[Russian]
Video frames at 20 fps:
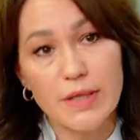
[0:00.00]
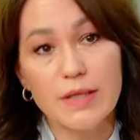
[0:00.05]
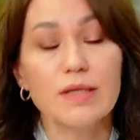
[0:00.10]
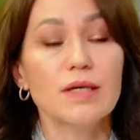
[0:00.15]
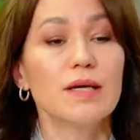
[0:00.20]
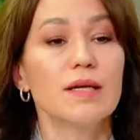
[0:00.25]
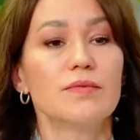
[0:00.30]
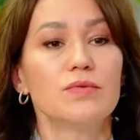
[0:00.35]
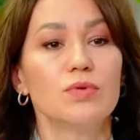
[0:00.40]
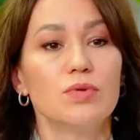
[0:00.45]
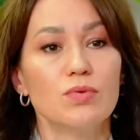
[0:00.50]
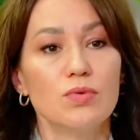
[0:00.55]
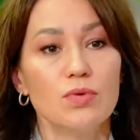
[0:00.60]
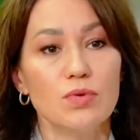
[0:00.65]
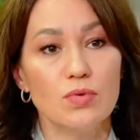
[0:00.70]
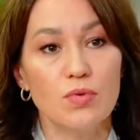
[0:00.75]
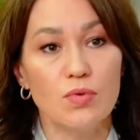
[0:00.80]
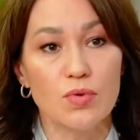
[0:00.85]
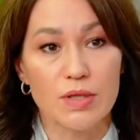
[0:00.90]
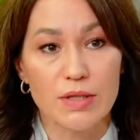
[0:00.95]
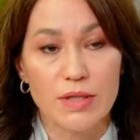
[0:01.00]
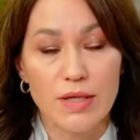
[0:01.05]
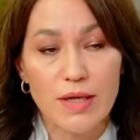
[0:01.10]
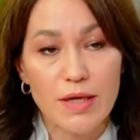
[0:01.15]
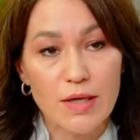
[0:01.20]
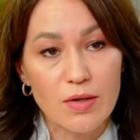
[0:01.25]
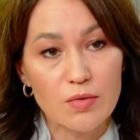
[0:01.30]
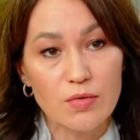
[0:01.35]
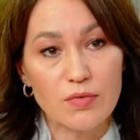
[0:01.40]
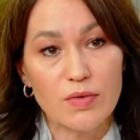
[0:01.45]
Переехали в другой город,
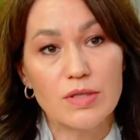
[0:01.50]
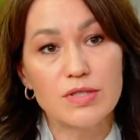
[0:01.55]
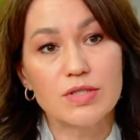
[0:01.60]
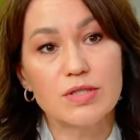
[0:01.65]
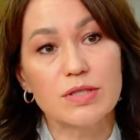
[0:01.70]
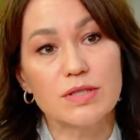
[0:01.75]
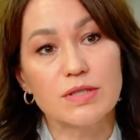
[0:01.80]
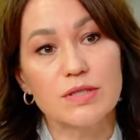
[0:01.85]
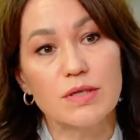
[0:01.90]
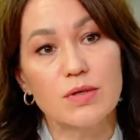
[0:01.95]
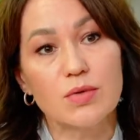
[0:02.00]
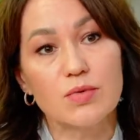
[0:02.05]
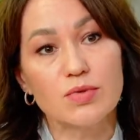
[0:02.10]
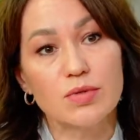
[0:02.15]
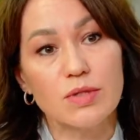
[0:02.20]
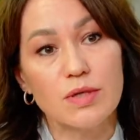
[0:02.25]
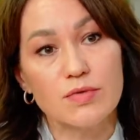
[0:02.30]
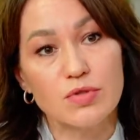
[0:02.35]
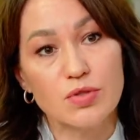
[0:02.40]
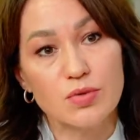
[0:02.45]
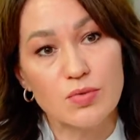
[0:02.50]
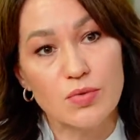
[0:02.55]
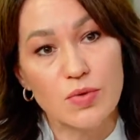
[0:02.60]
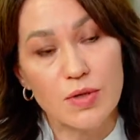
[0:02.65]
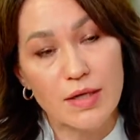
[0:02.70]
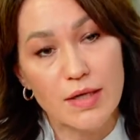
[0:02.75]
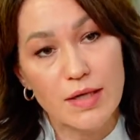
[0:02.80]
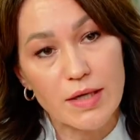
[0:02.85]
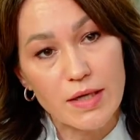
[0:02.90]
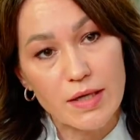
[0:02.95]
увеличилась нагрузка в
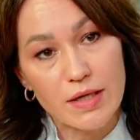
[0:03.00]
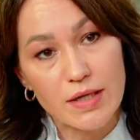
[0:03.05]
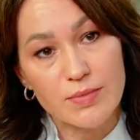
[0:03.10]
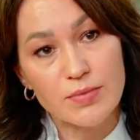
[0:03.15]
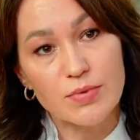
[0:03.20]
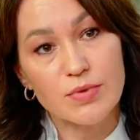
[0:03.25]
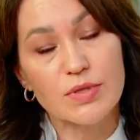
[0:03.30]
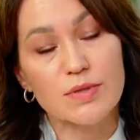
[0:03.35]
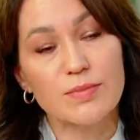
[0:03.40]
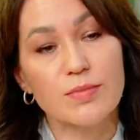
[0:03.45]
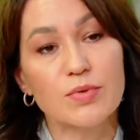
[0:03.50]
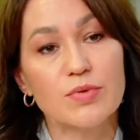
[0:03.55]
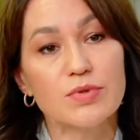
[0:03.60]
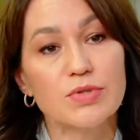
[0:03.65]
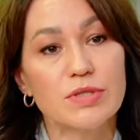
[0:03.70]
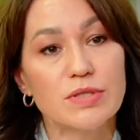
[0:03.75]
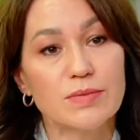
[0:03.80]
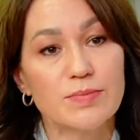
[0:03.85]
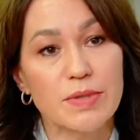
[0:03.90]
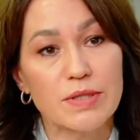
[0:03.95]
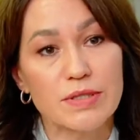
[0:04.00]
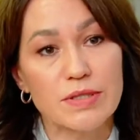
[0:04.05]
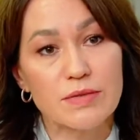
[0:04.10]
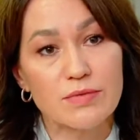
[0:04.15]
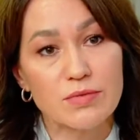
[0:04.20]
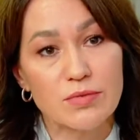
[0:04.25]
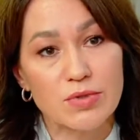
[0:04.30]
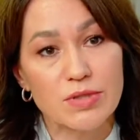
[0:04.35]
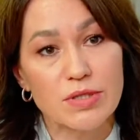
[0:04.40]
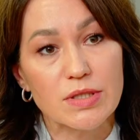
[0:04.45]
школе, ребенок бросил
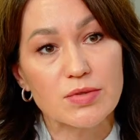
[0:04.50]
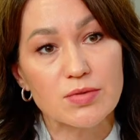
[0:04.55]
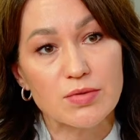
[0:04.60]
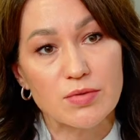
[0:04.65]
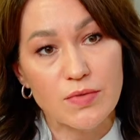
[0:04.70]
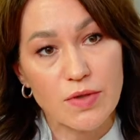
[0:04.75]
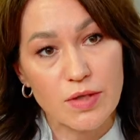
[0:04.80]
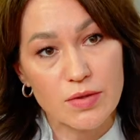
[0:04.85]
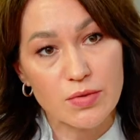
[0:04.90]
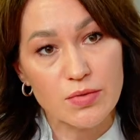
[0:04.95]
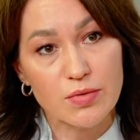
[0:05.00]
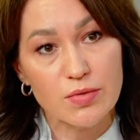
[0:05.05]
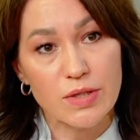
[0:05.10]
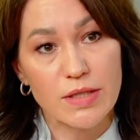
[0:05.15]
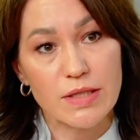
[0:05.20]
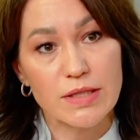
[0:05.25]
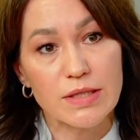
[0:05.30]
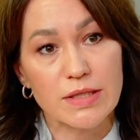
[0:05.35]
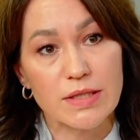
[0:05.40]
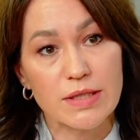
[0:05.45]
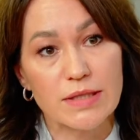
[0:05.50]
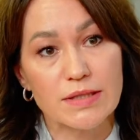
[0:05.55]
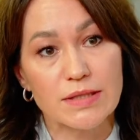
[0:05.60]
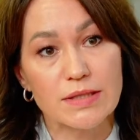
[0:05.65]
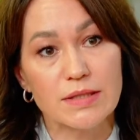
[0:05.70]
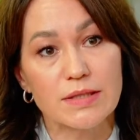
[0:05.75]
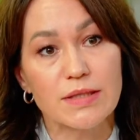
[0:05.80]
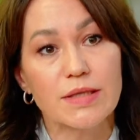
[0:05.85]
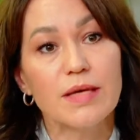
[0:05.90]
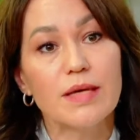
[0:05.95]
спортивную секцию, в которую ранее
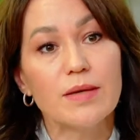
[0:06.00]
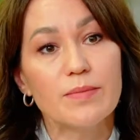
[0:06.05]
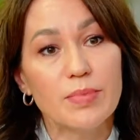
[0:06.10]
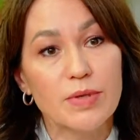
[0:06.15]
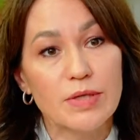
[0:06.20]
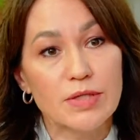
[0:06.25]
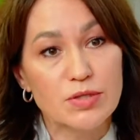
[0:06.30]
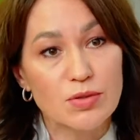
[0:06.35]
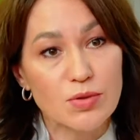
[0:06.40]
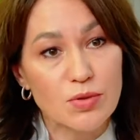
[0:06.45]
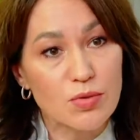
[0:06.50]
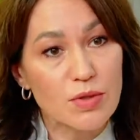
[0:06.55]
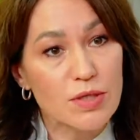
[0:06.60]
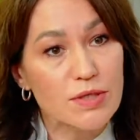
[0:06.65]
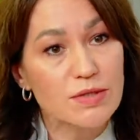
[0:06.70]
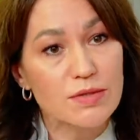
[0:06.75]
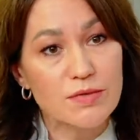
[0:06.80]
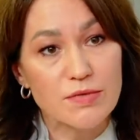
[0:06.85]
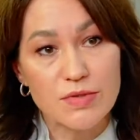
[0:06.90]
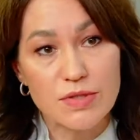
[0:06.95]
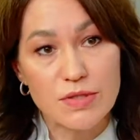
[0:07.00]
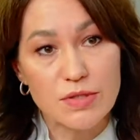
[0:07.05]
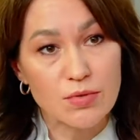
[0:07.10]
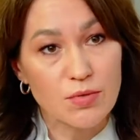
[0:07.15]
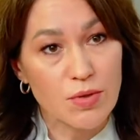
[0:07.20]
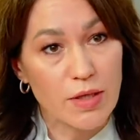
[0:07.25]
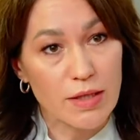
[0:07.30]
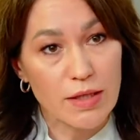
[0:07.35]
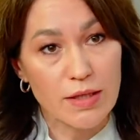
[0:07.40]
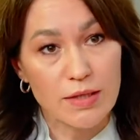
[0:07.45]
ходил, перестроились в силу
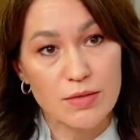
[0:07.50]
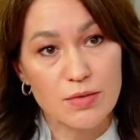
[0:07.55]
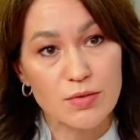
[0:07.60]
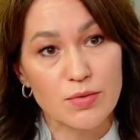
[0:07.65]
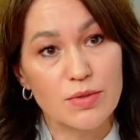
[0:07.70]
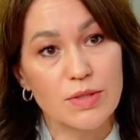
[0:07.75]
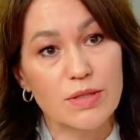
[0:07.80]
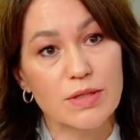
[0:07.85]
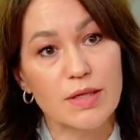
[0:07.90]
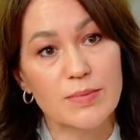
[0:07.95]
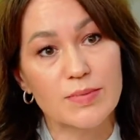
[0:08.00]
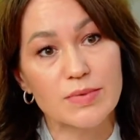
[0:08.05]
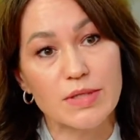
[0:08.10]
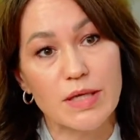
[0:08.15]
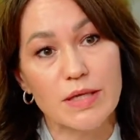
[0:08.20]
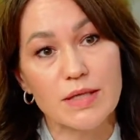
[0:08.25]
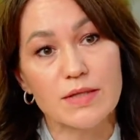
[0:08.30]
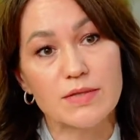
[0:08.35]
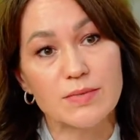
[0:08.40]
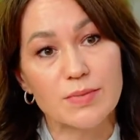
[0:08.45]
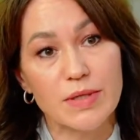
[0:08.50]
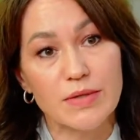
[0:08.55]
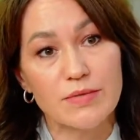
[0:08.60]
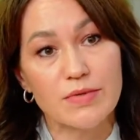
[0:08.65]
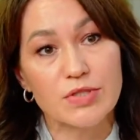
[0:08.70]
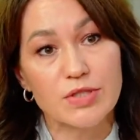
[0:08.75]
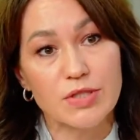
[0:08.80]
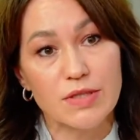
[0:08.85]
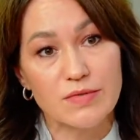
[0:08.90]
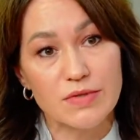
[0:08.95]
каких-то других обстоятельств,
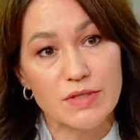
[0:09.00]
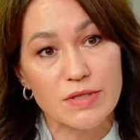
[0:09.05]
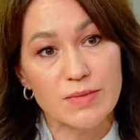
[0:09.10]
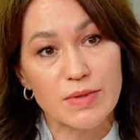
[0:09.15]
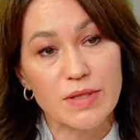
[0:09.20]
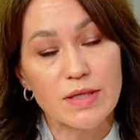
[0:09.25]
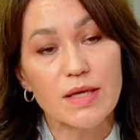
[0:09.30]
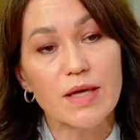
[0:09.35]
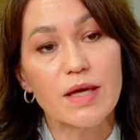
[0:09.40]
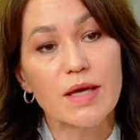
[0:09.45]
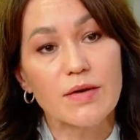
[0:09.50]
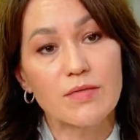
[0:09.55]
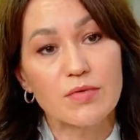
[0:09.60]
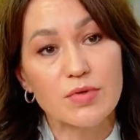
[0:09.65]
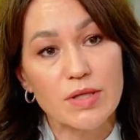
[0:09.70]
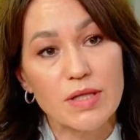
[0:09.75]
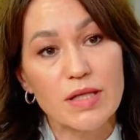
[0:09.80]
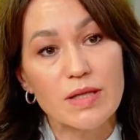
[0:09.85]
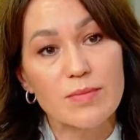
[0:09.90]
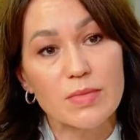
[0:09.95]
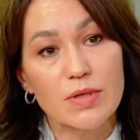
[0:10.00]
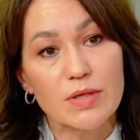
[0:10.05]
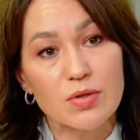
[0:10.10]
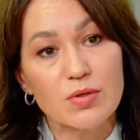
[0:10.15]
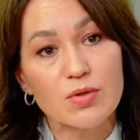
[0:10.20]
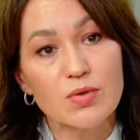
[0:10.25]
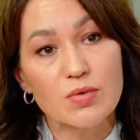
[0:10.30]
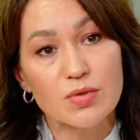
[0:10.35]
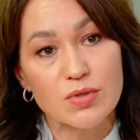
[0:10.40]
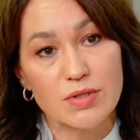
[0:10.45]
привычки в семье, вот именно
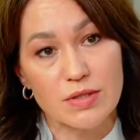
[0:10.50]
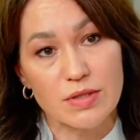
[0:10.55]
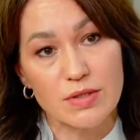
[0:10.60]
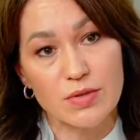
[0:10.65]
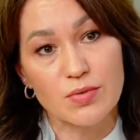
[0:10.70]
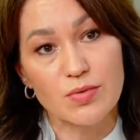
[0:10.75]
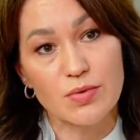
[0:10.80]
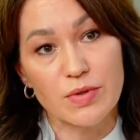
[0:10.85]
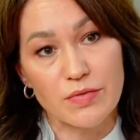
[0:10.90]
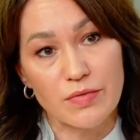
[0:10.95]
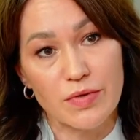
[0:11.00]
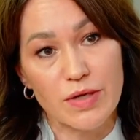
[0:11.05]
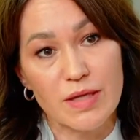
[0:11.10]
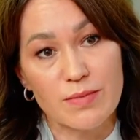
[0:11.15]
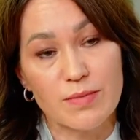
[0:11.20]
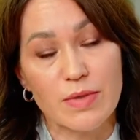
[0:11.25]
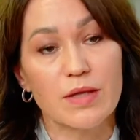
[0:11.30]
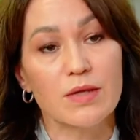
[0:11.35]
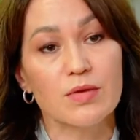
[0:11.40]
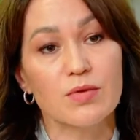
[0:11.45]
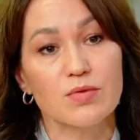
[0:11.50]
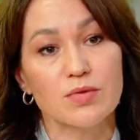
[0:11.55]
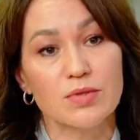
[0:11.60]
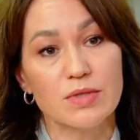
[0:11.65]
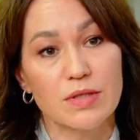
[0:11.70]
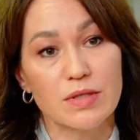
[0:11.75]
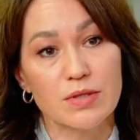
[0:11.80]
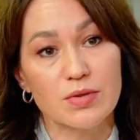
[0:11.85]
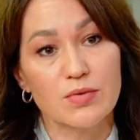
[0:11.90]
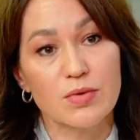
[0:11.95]
то золотое время и то
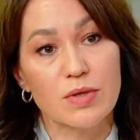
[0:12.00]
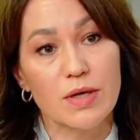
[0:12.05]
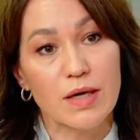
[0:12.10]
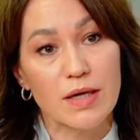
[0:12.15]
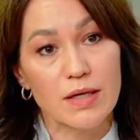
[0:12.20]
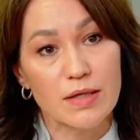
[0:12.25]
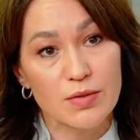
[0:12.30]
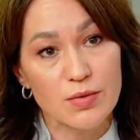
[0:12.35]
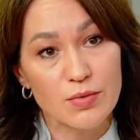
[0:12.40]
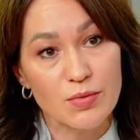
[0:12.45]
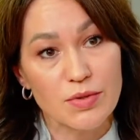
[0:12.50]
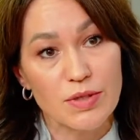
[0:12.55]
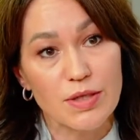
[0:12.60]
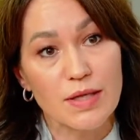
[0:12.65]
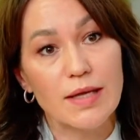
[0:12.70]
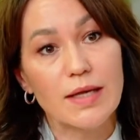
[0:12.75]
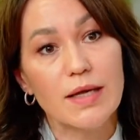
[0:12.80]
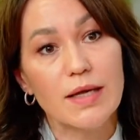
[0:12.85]
золотое окно,